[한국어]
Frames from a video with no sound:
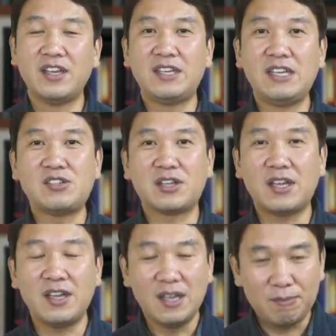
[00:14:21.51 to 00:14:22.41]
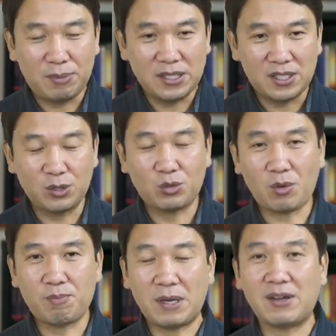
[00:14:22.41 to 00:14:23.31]
이전에 빛이
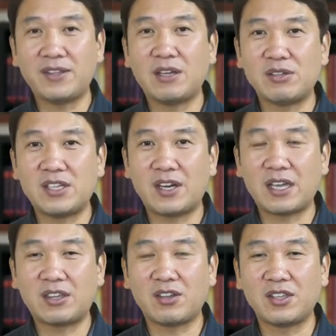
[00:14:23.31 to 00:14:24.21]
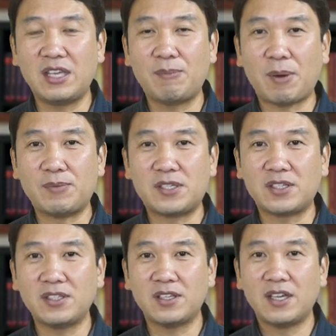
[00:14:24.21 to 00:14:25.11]
똑바로 간다고 생각했던 이
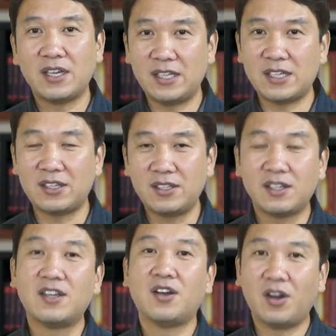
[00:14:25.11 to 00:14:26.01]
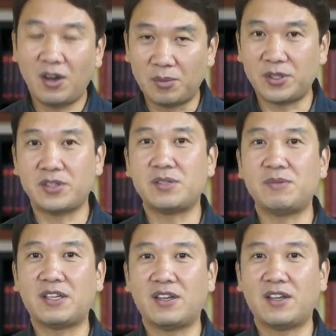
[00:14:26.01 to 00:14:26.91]
법칙은 이제는
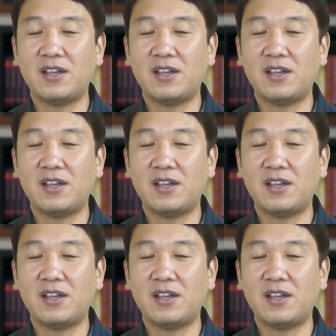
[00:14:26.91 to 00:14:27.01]
없어졌습니다.